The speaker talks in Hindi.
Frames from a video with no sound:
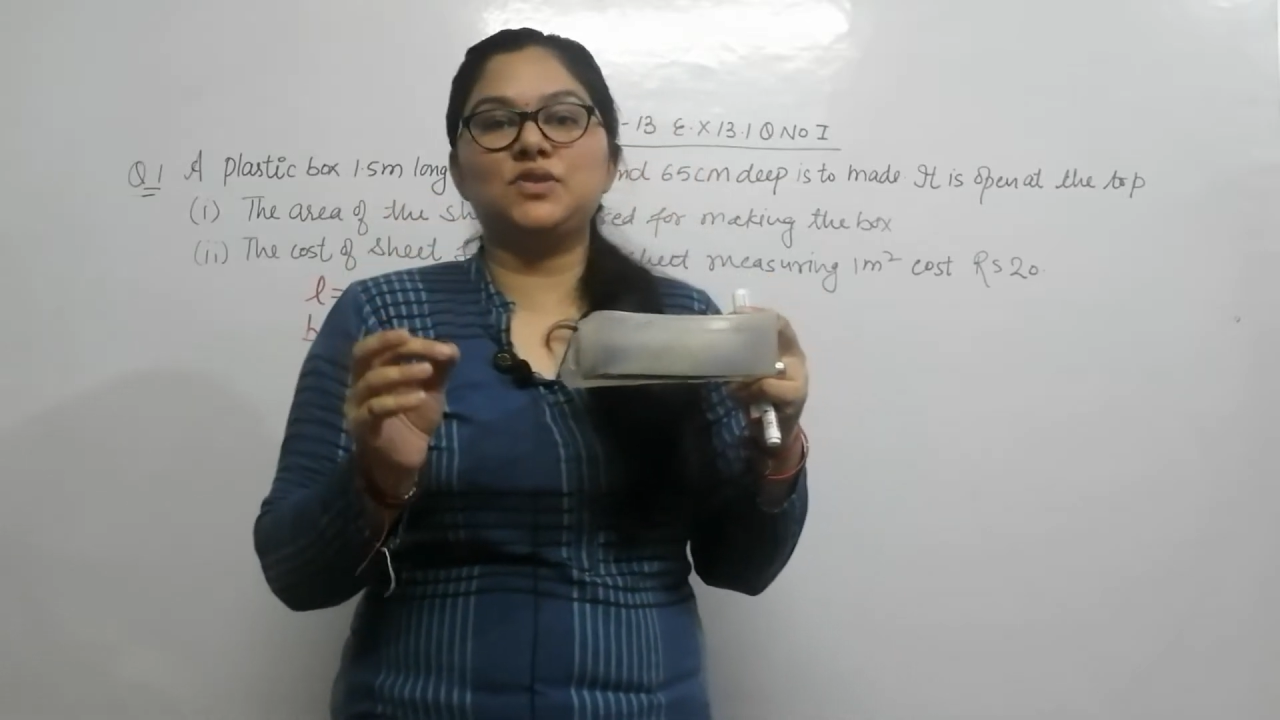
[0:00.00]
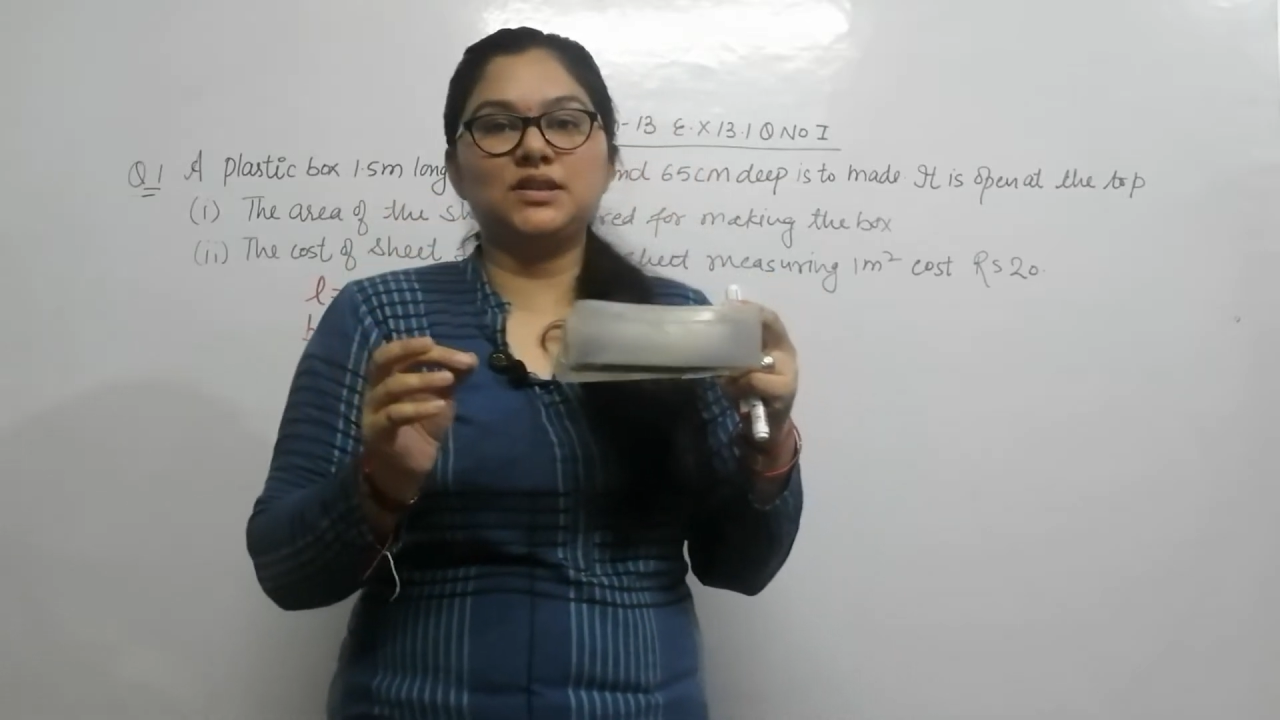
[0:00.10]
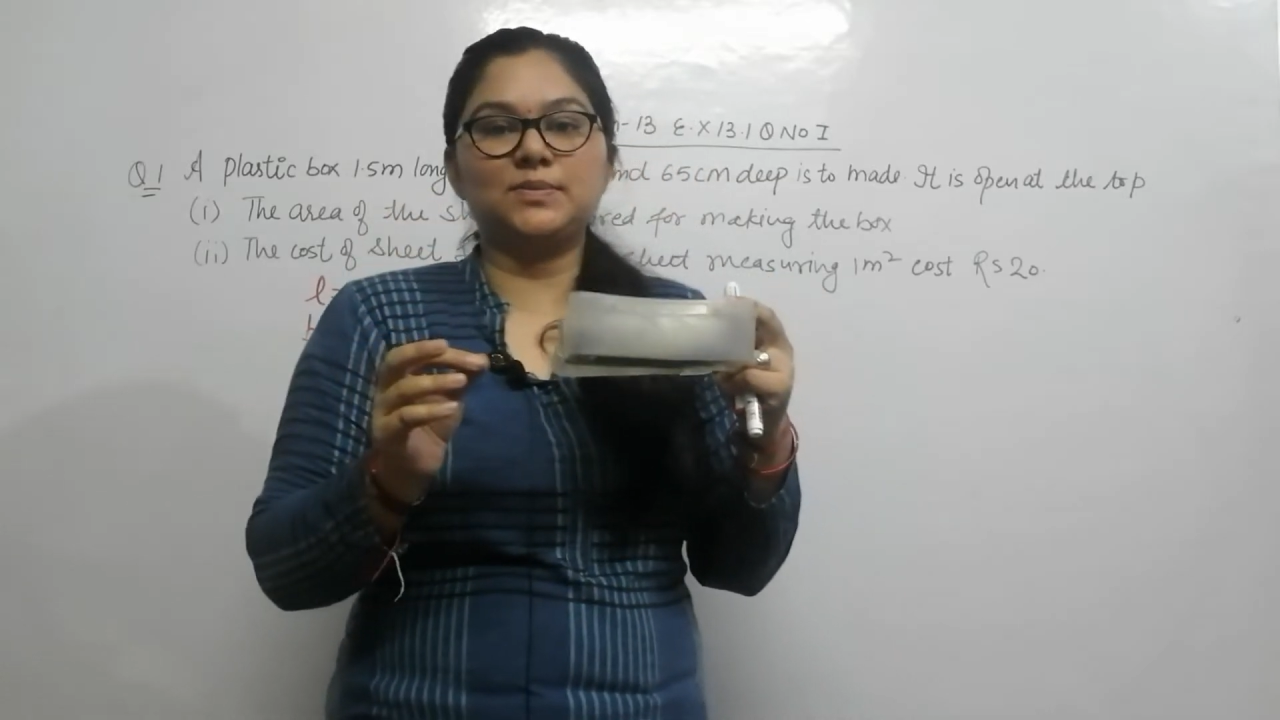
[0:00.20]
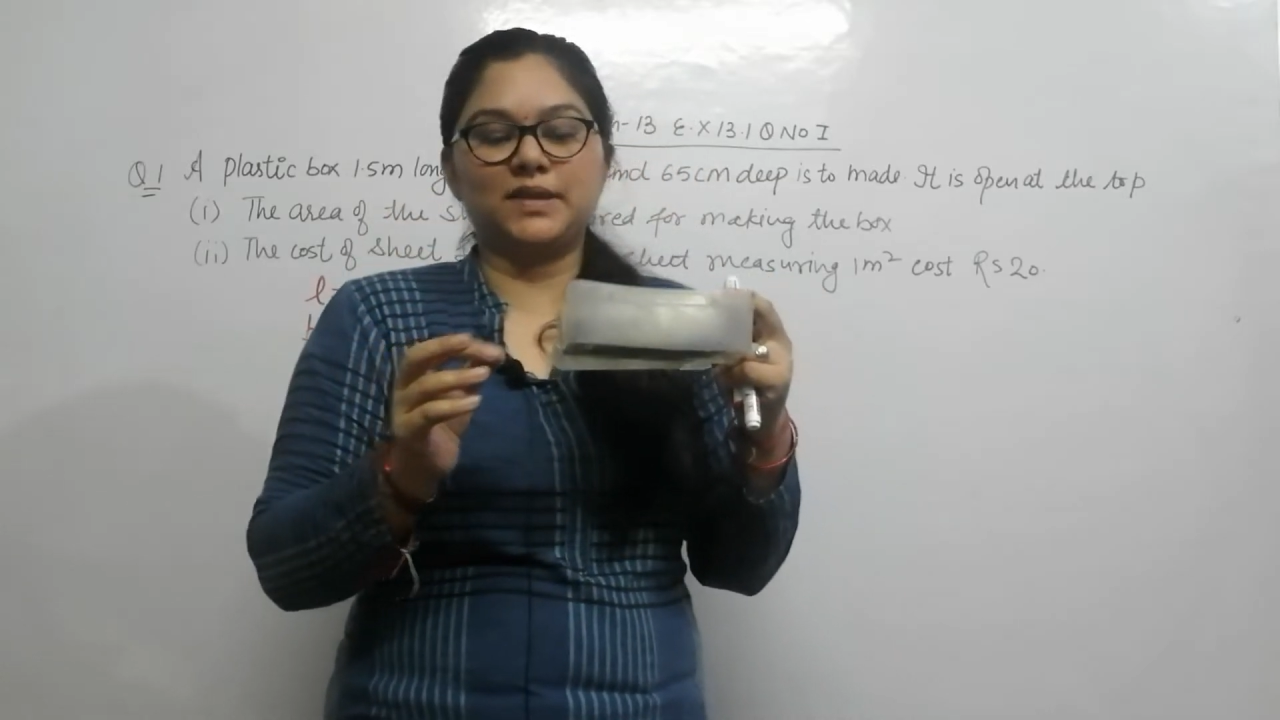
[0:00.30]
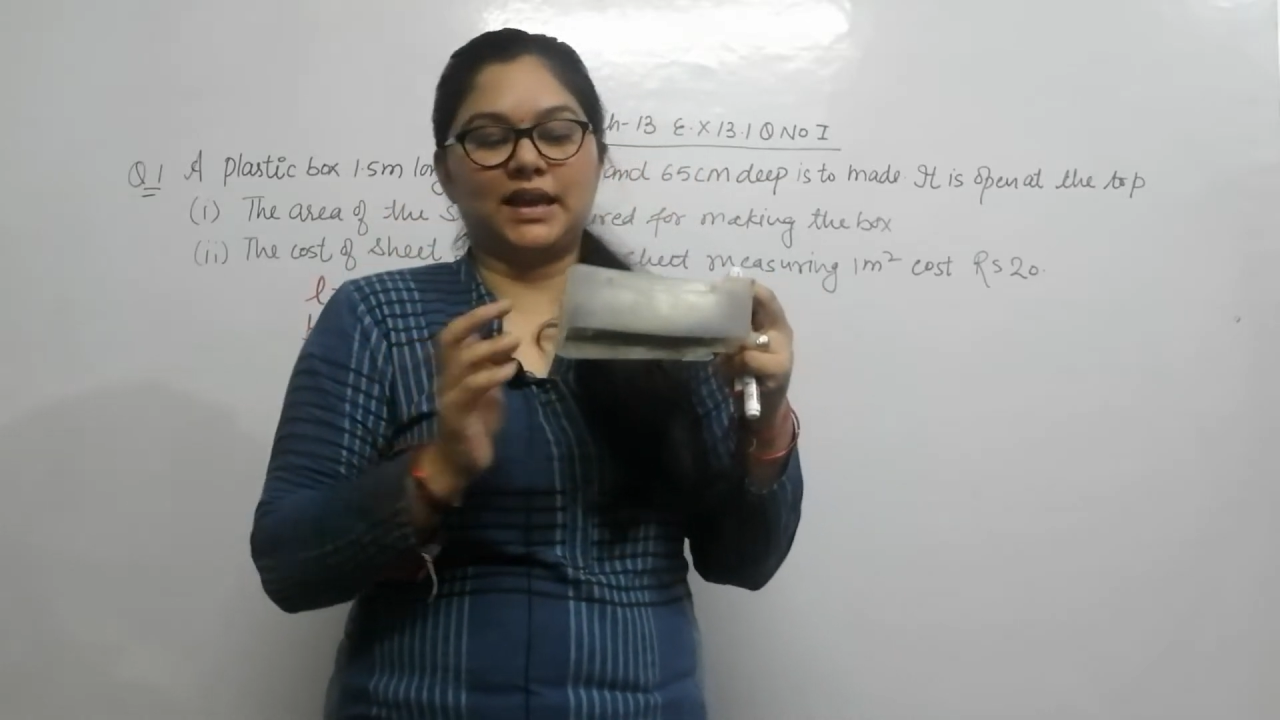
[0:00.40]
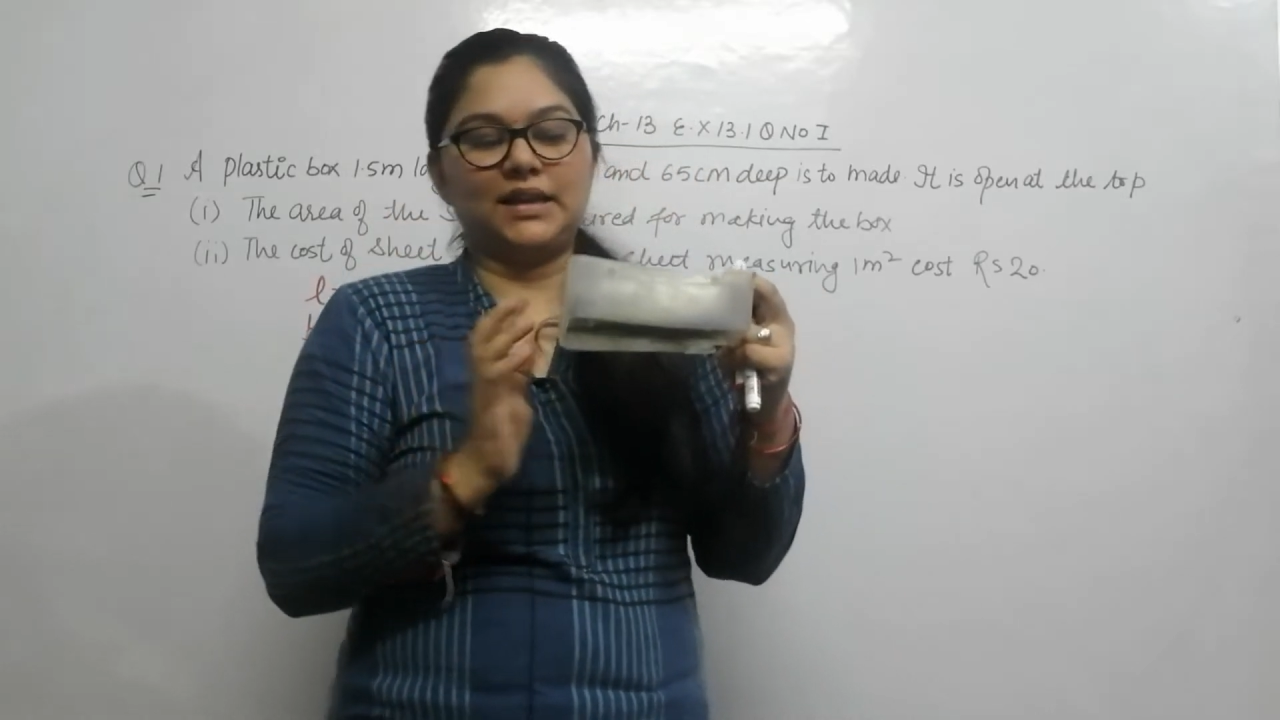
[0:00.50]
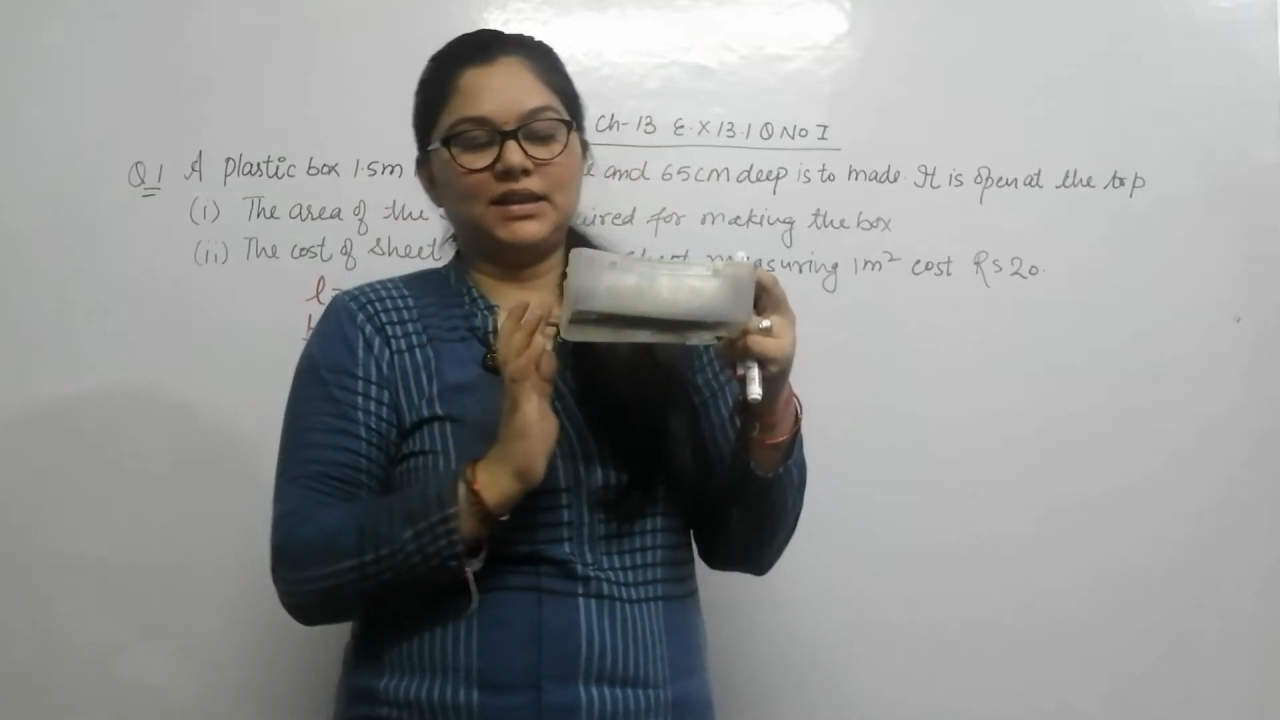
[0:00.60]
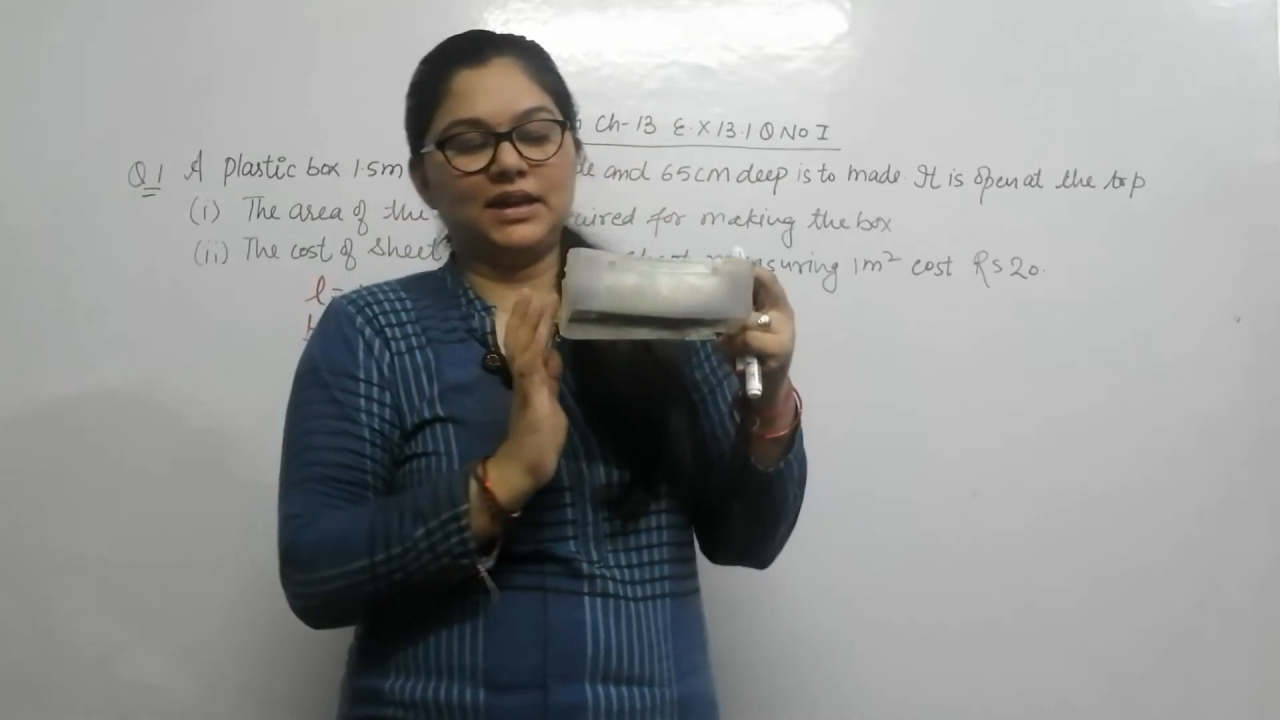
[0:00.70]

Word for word: चीज़ बताई थी